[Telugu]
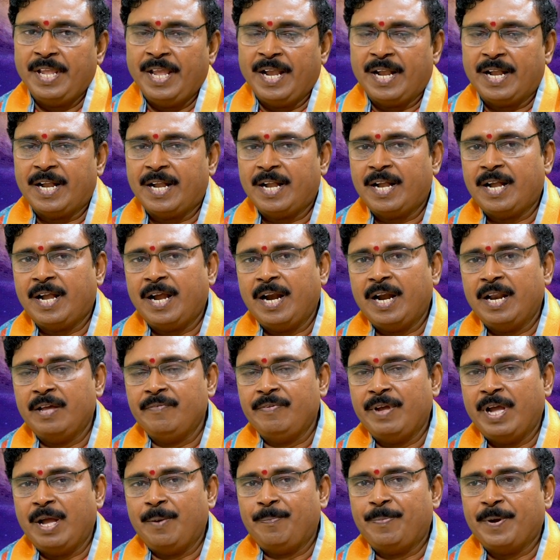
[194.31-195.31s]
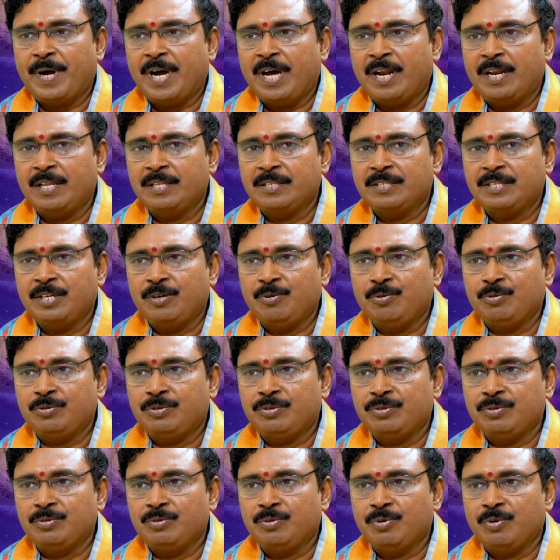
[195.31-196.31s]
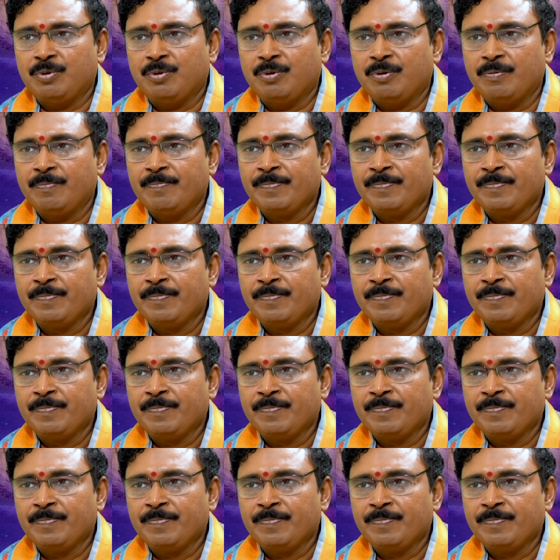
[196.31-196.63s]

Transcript: ఎక్కడ వ్యాపారం జరుగుతుందో